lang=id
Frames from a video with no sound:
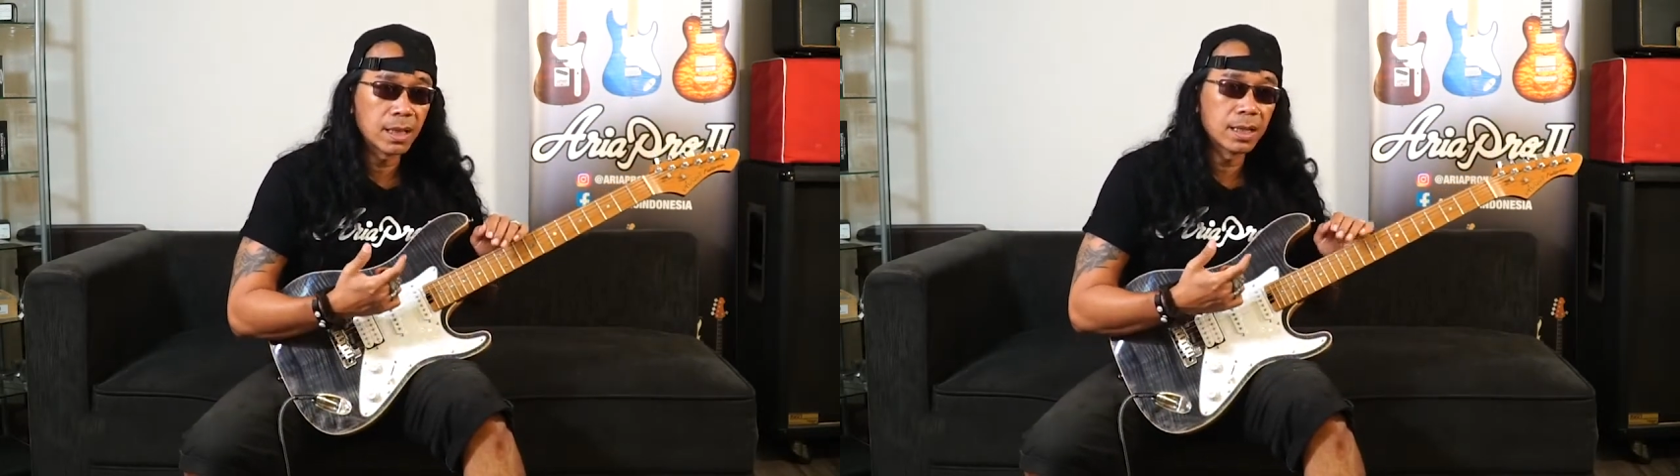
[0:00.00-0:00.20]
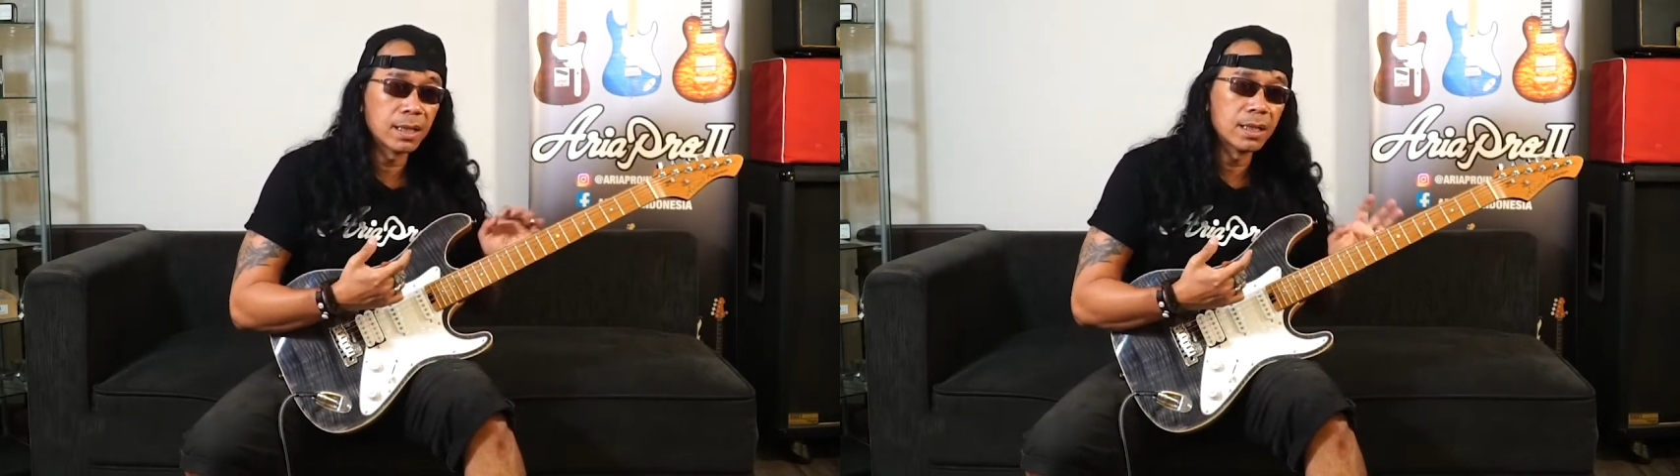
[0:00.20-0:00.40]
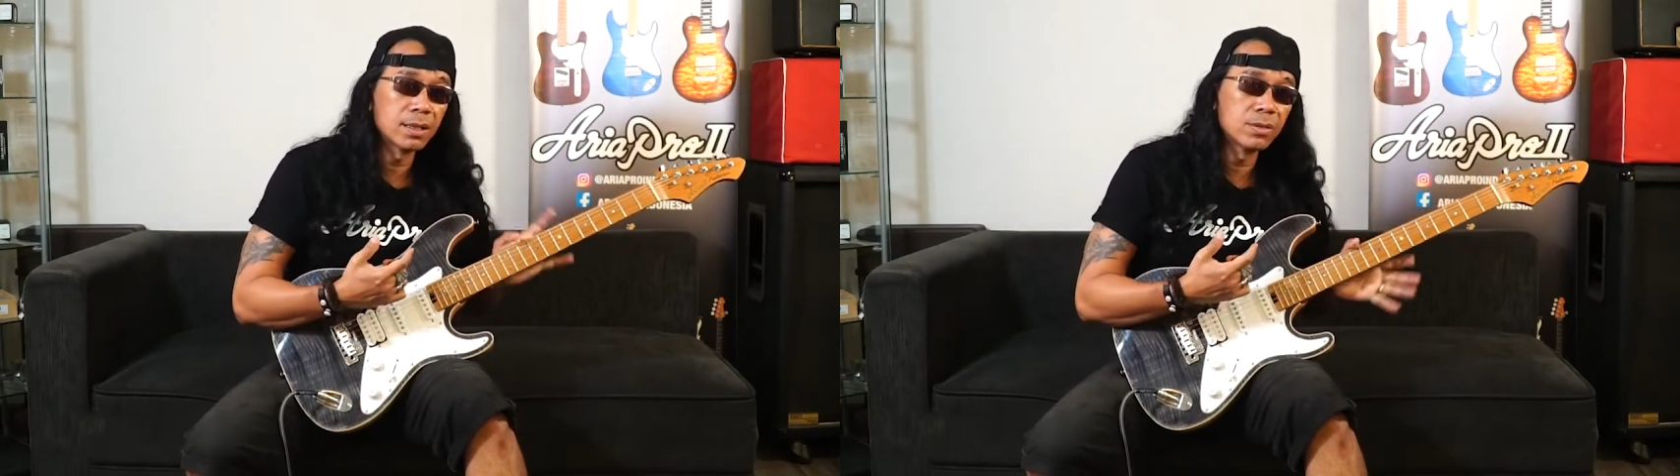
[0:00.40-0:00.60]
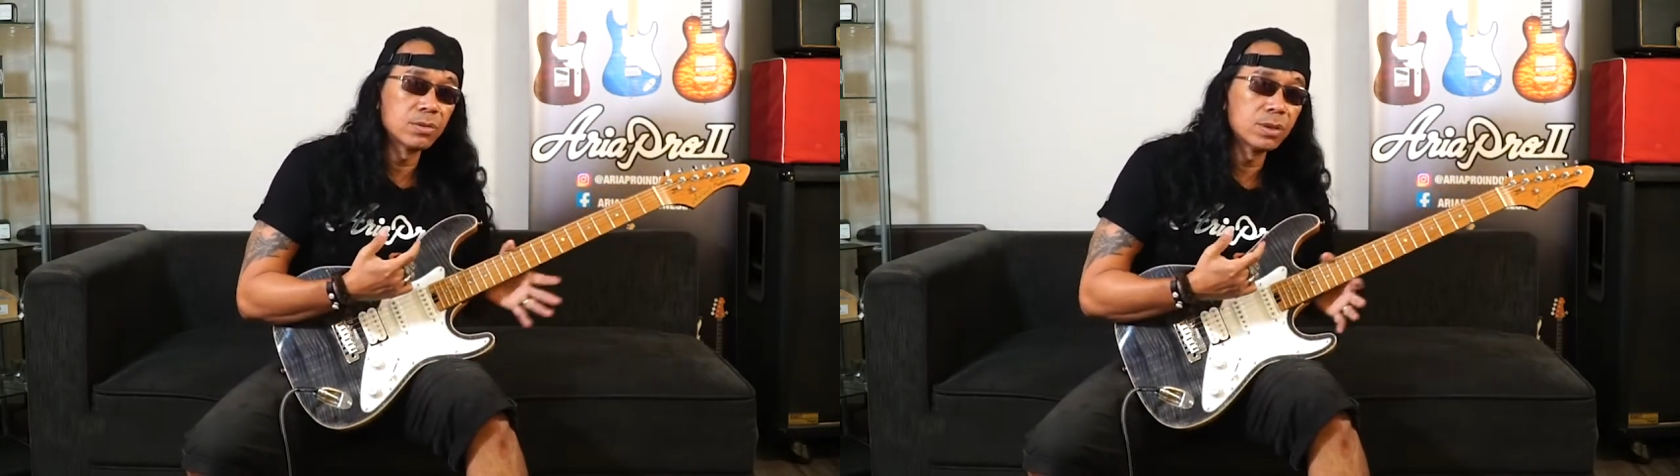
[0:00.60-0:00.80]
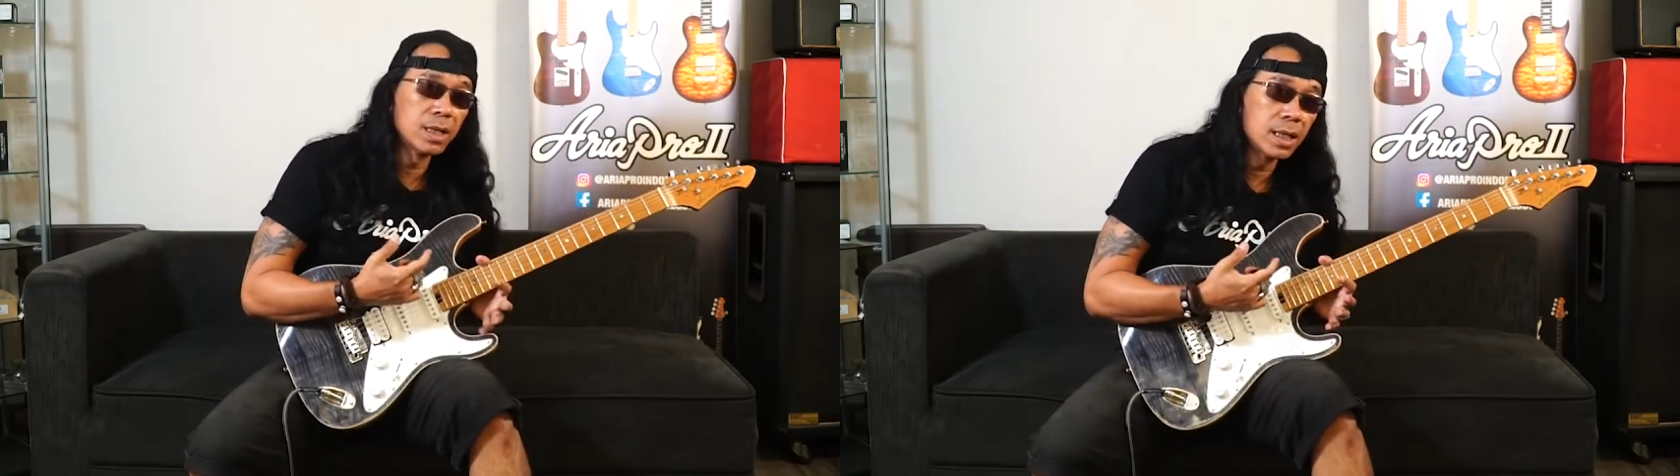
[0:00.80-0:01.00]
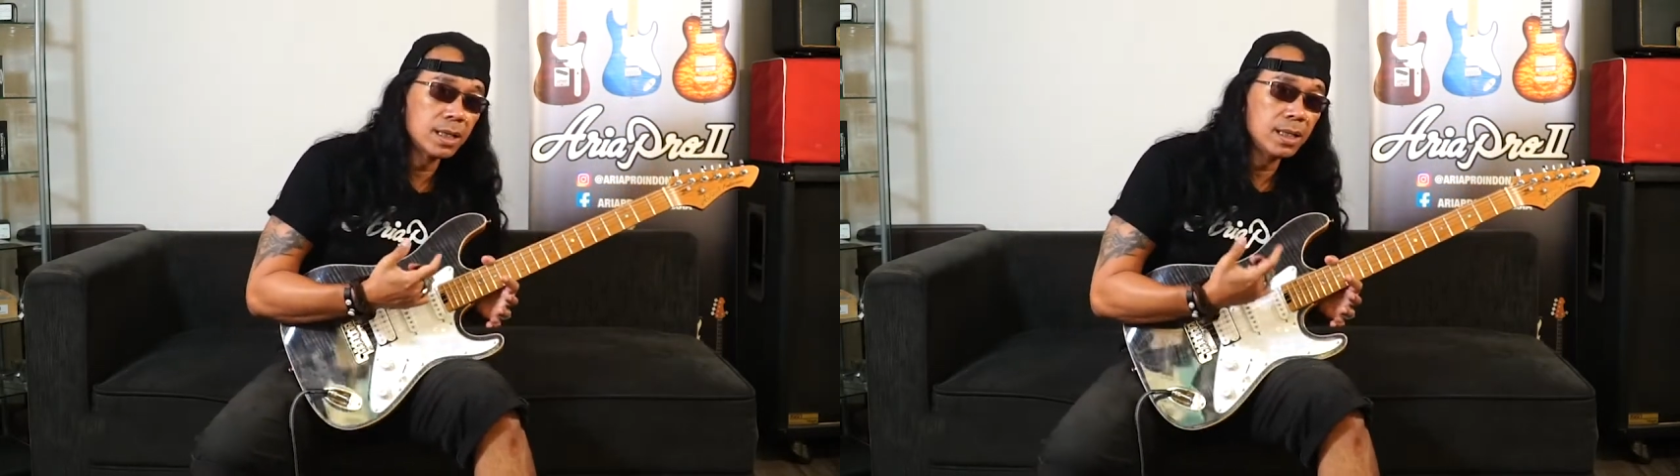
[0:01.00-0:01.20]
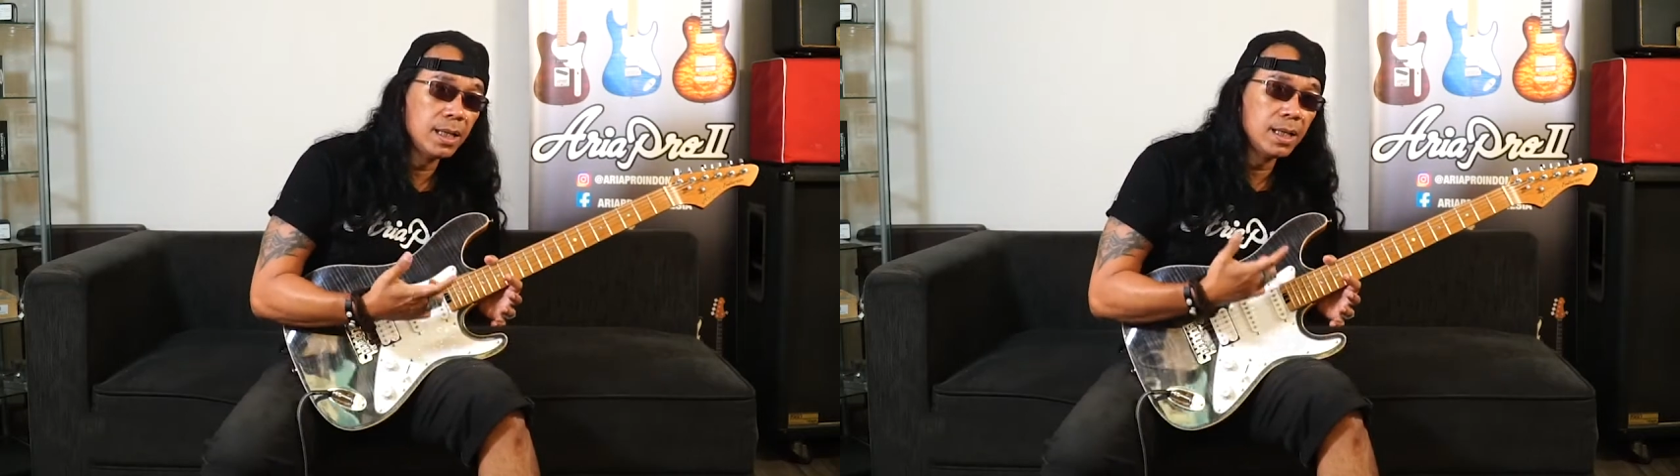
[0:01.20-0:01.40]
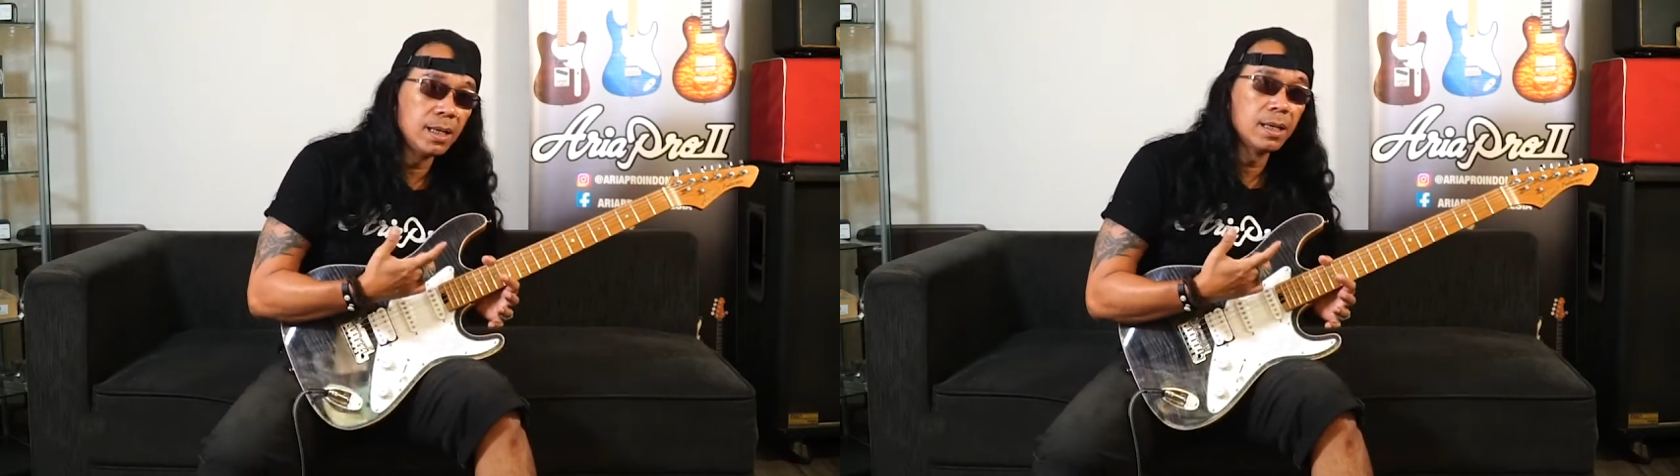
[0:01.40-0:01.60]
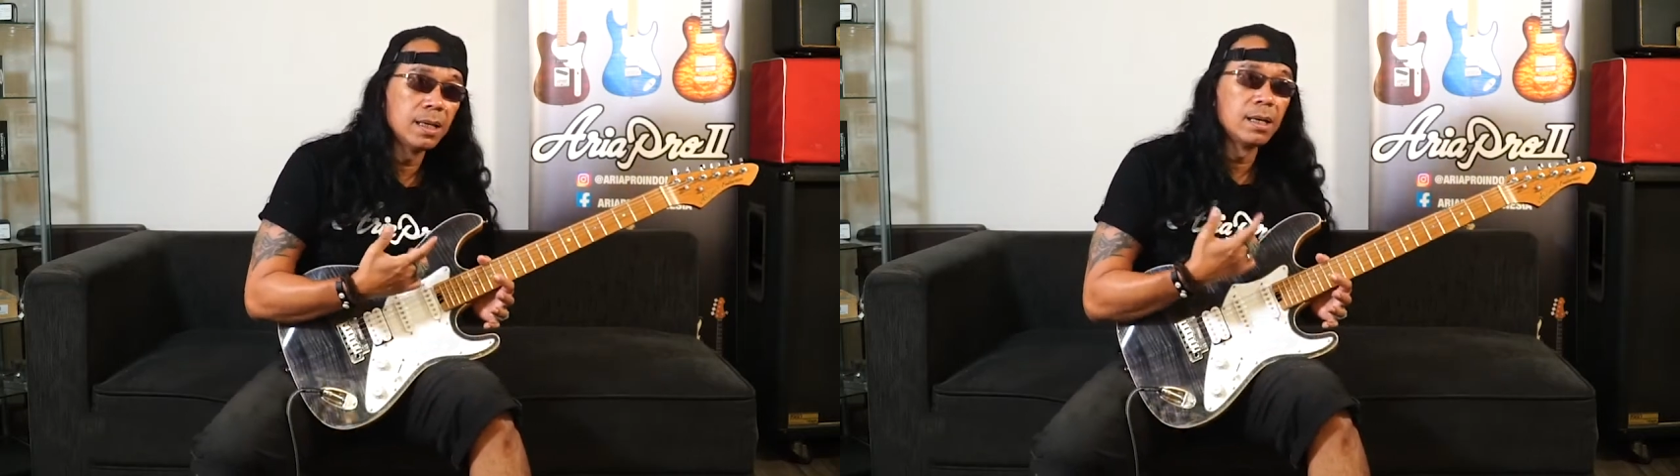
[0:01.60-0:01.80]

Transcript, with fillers: Tangan ada Sunda D